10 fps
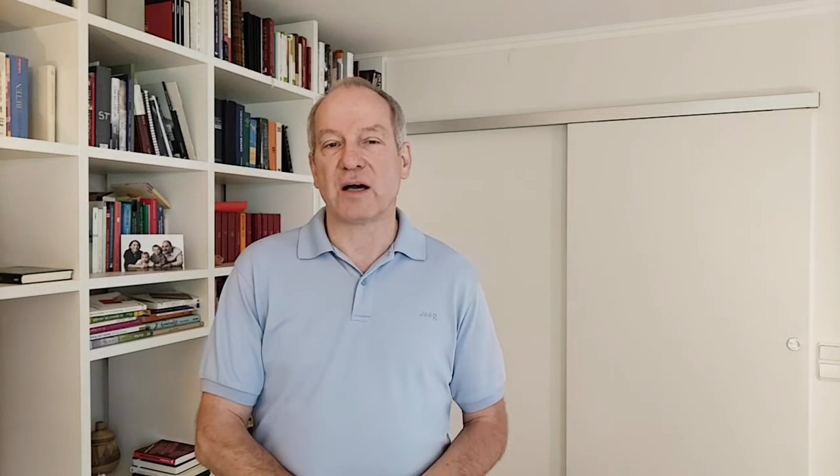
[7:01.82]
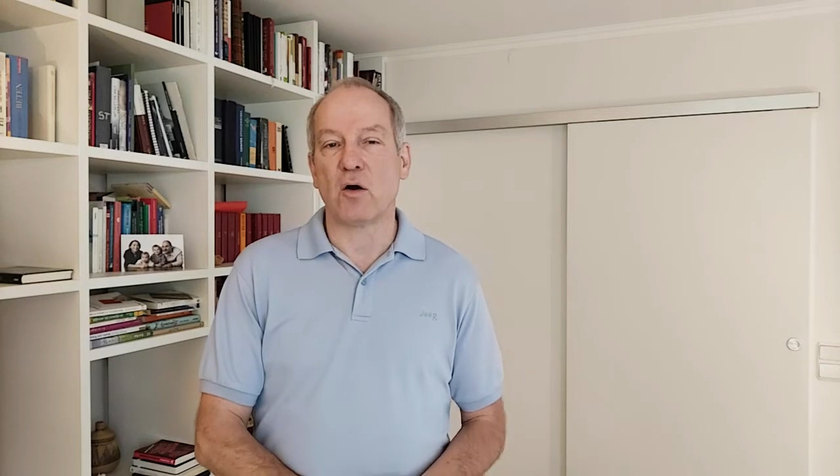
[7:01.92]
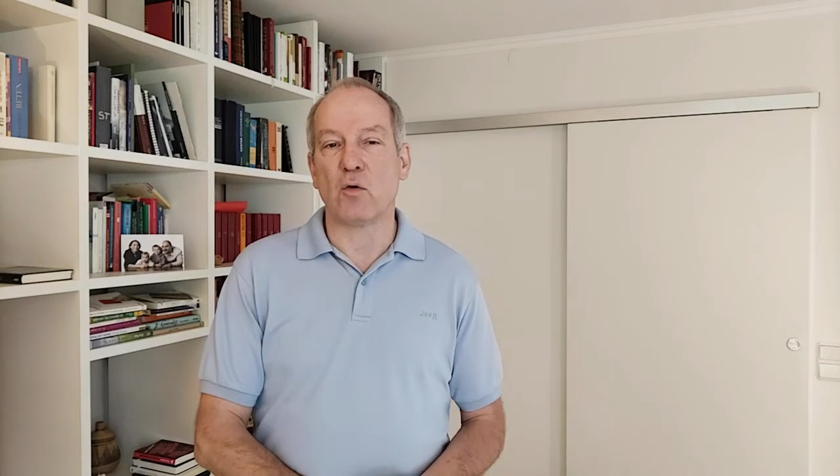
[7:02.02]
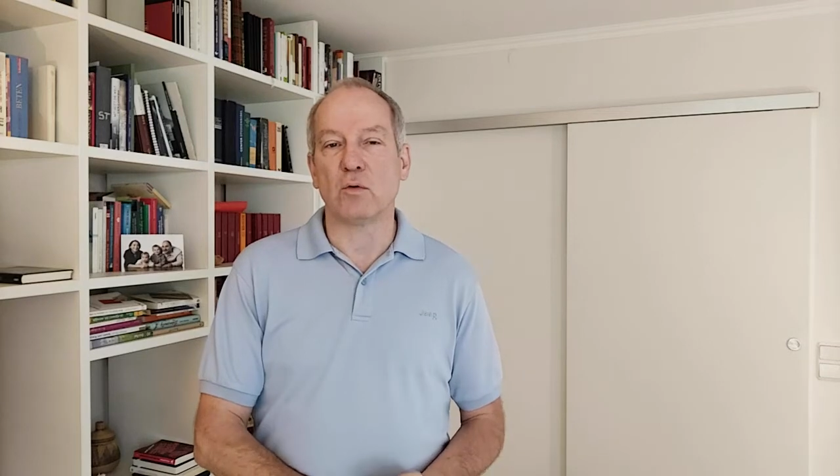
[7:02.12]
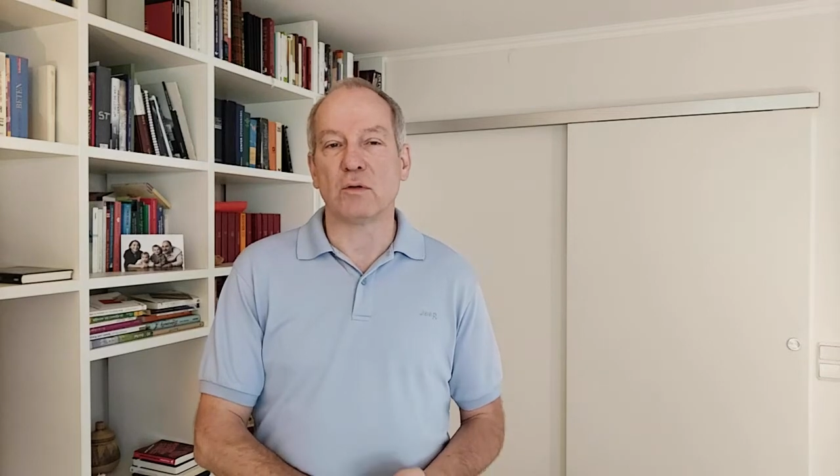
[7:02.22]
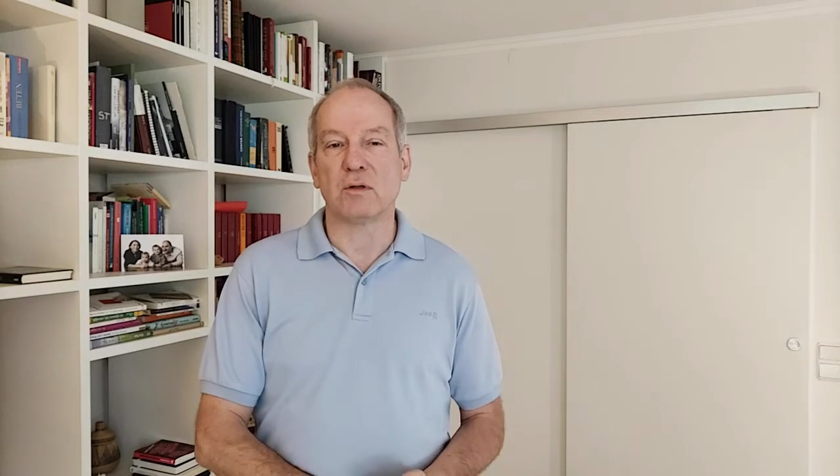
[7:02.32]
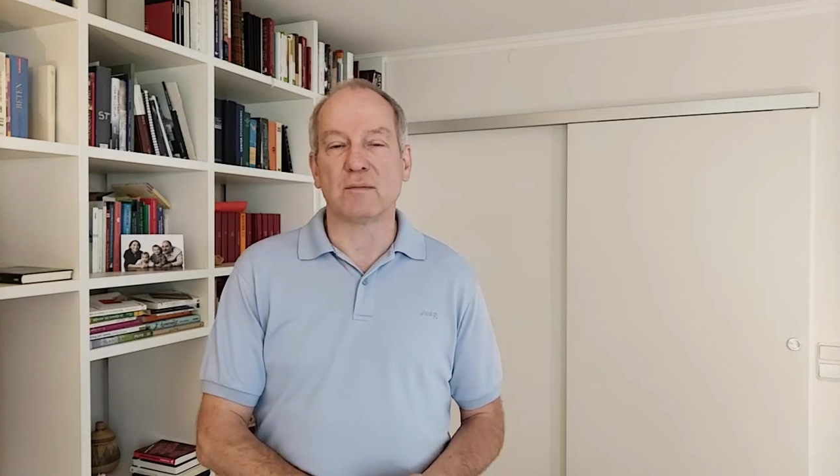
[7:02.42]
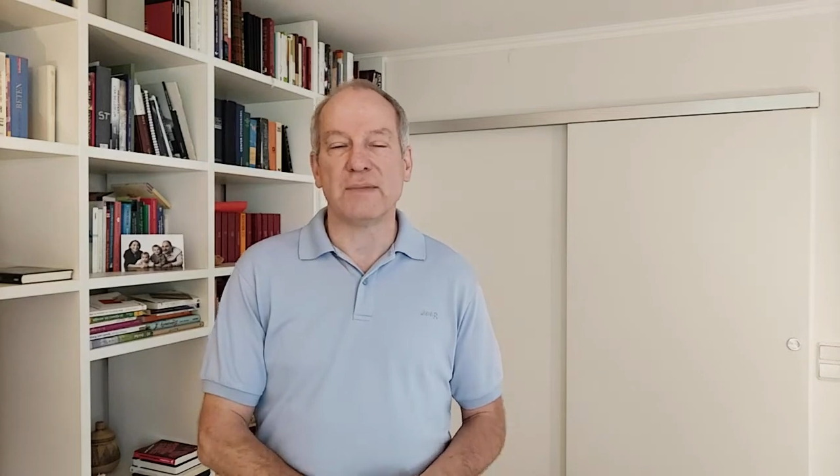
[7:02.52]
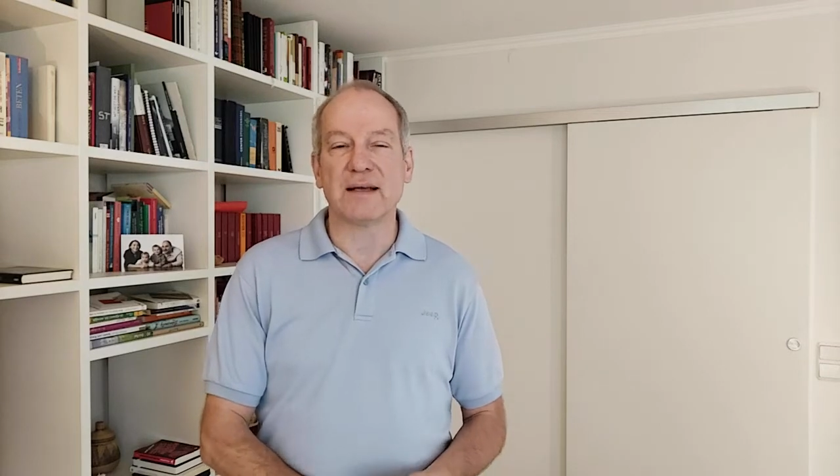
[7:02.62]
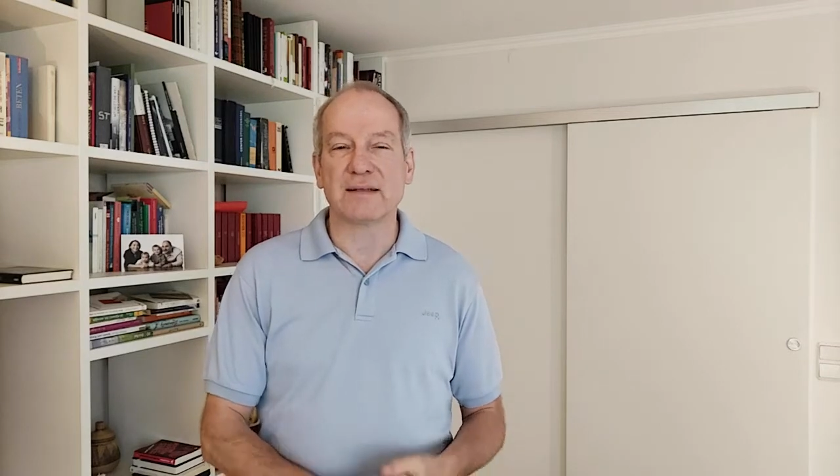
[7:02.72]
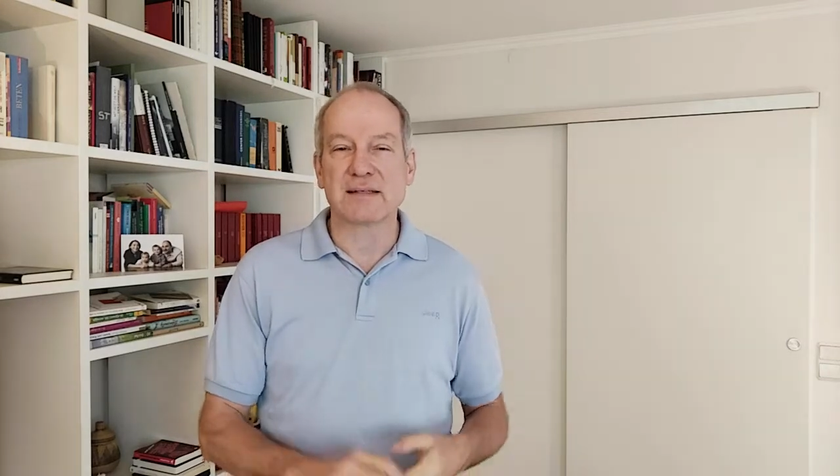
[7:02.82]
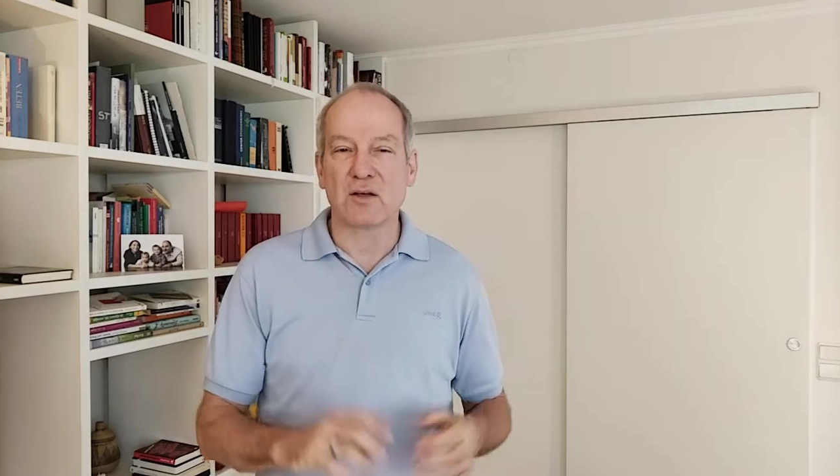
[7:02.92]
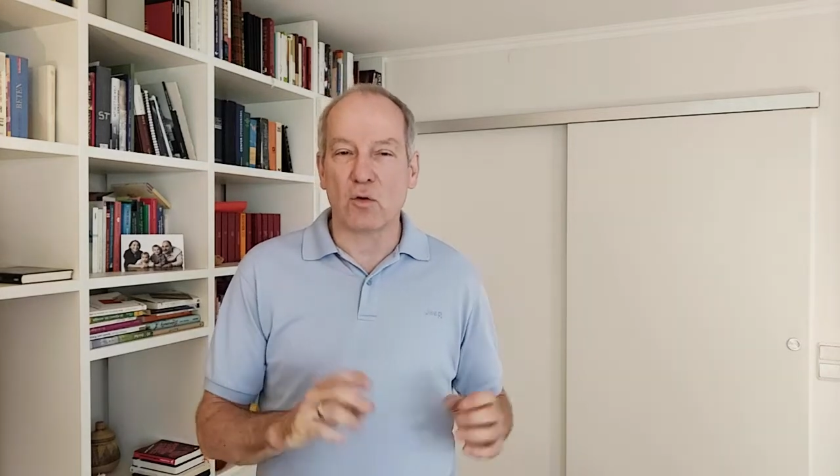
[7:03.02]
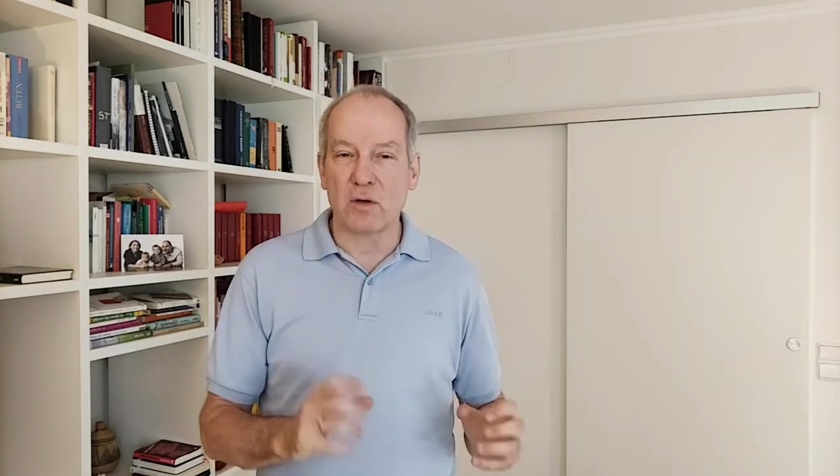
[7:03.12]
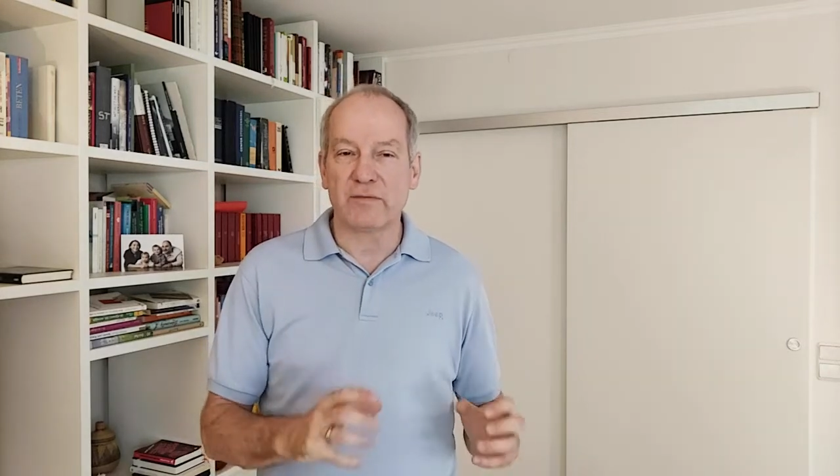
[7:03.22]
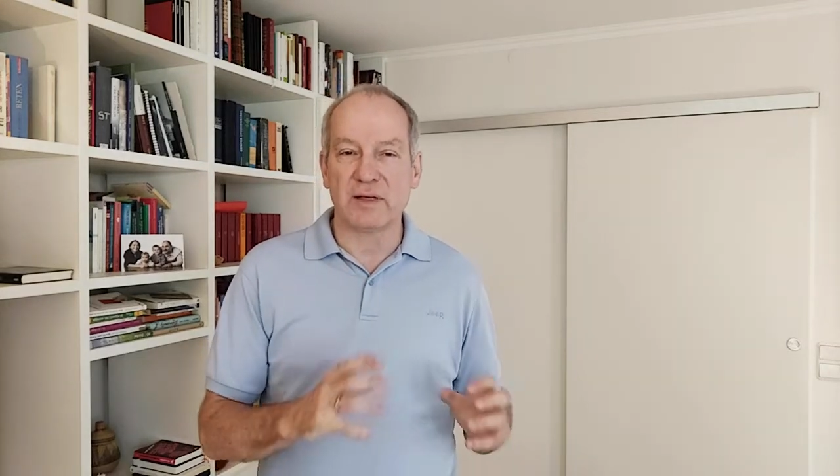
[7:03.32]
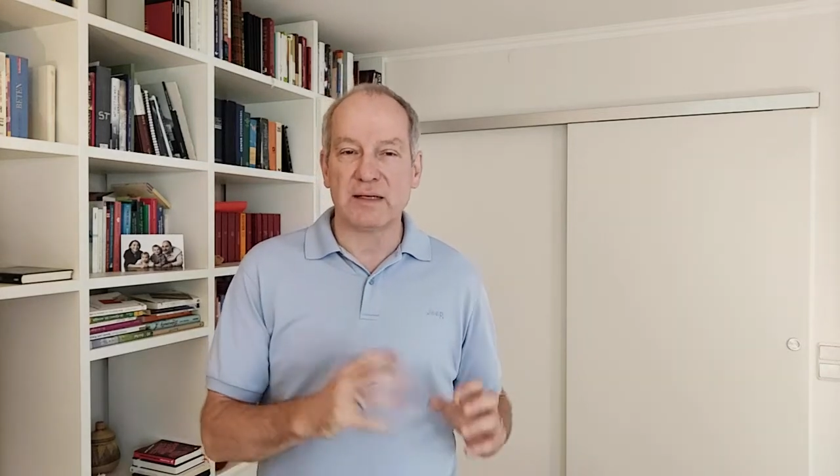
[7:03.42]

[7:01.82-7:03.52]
Frau und mir hat das geholfen,